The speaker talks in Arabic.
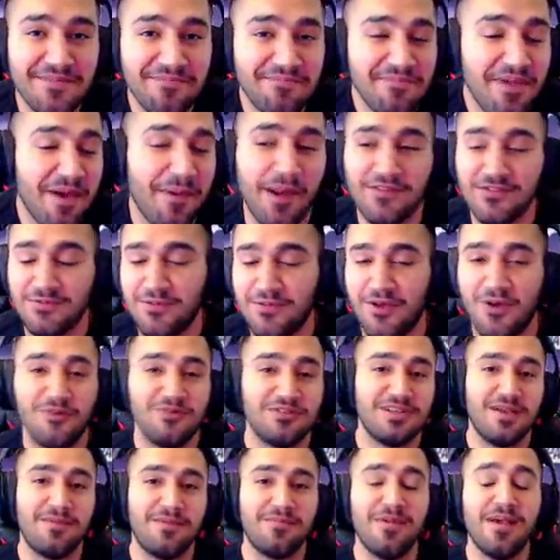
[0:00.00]
ما بعرف شو بدي اقول
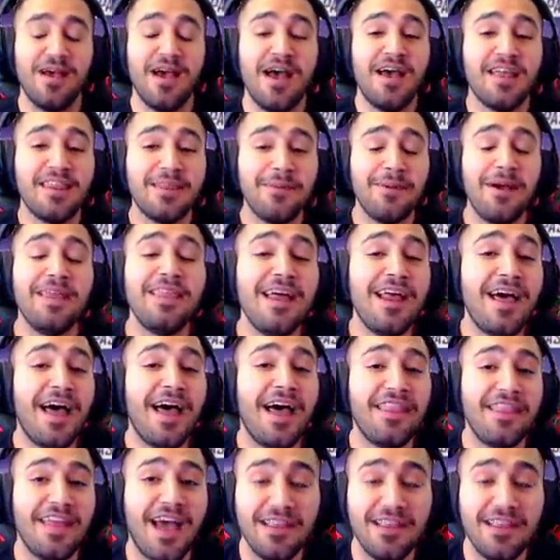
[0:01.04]
شاب طبعا هذا